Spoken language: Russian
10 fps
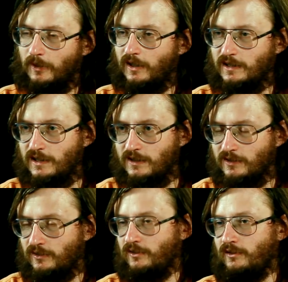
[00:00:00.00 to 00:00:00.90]

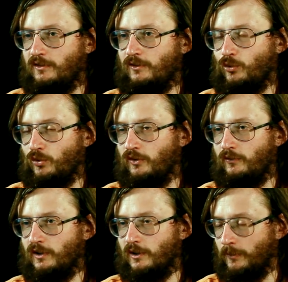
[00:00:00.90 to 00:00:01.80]
проходить э, с
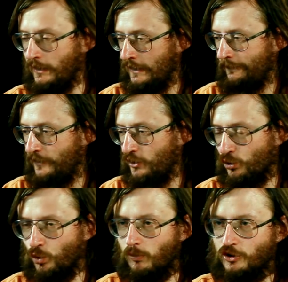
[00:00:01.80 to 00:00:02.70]
грустным видом и
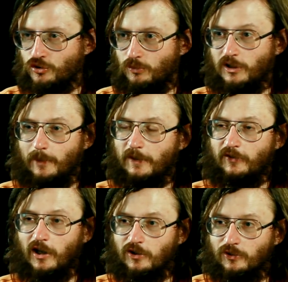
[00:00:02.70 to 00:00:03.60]
не думать, что меня
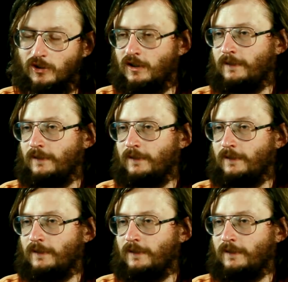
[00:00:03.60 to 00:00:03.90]
посадят.